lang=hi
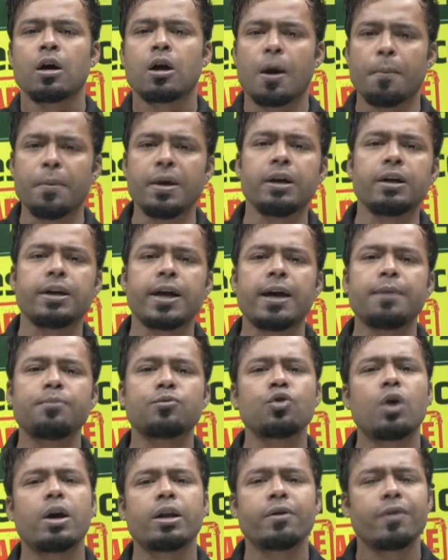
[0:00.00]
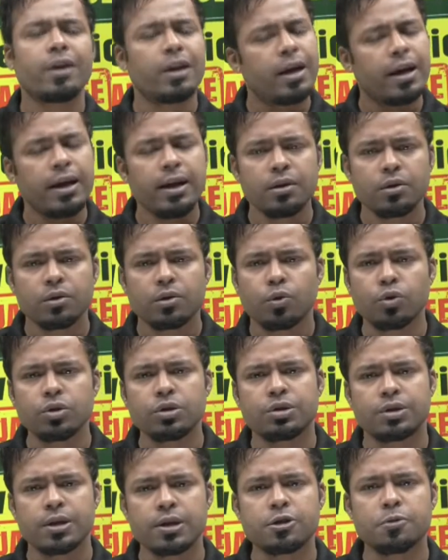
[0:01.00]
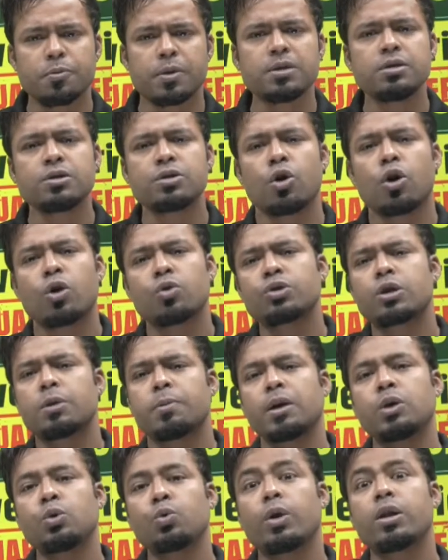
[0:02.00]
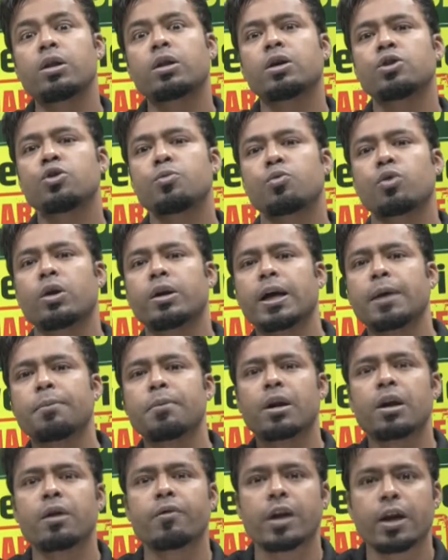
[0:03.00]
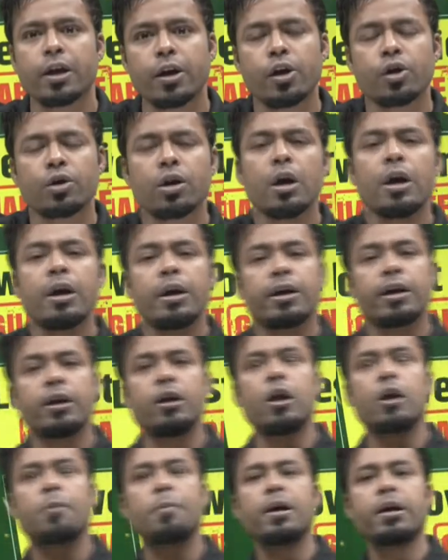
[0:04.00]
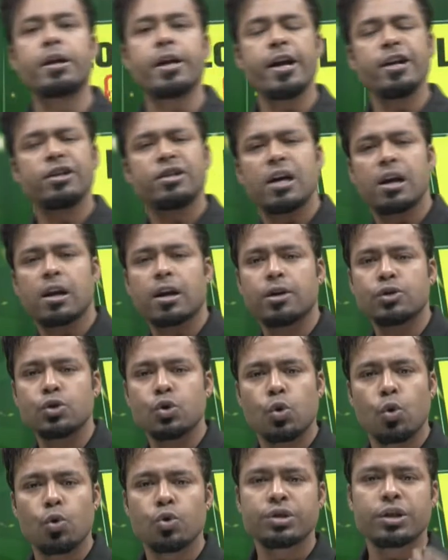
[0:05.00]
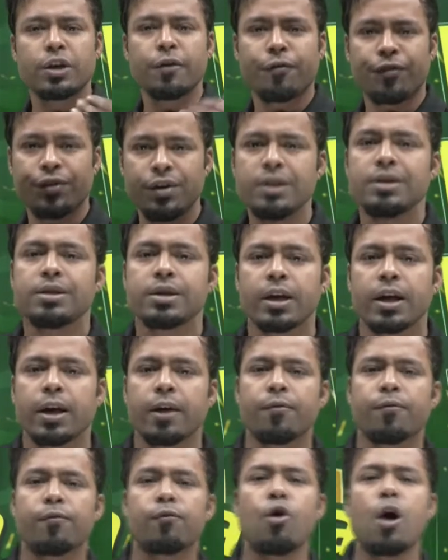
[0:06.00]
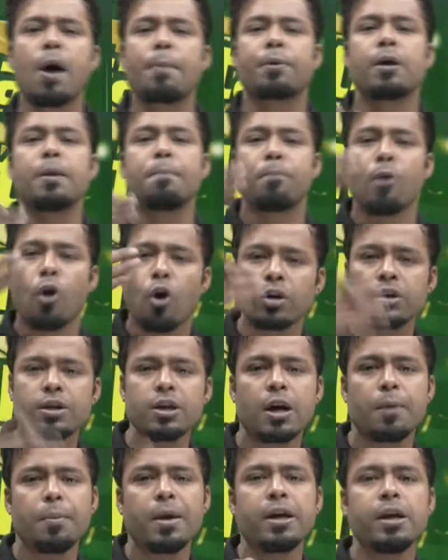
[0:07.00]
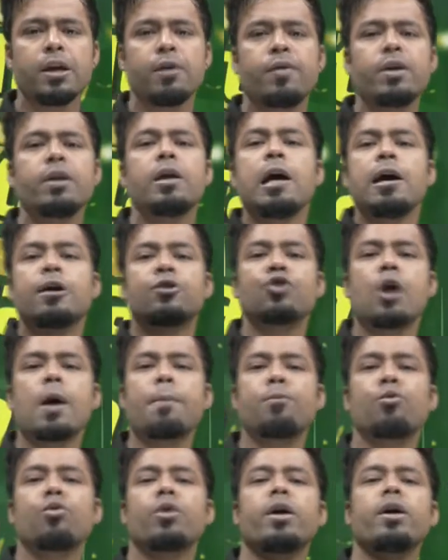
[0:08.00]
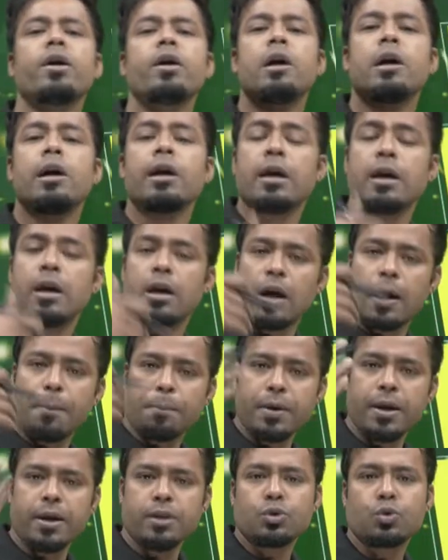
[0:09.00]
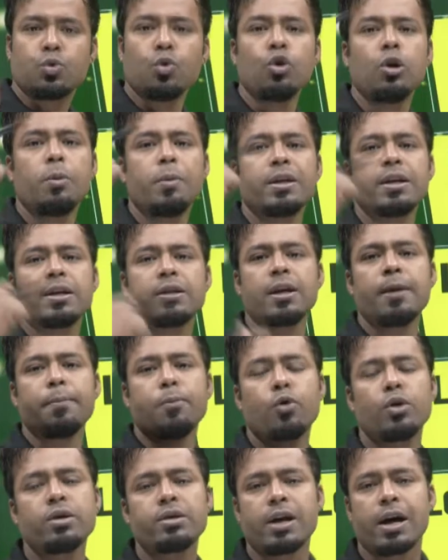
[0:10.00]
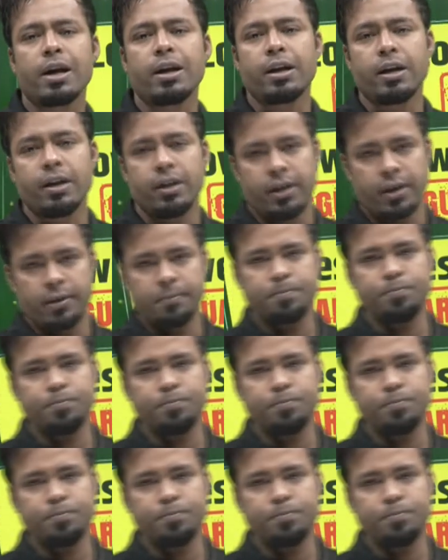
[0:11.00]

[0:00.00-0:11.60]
कमिंग टाइम जो आने वाला है कुछ सिक्स मंथ्स और उसके बाद ट्वेल्थ का जो पूरा टाइम रहने वाला है यानी लगभग डेढ़ साल का जो कोर्स की फीस है वो आपकी बहुत ही कम है इवन जो आप पूरे अपने स्कूल में देते हैं पूरे साल के लिए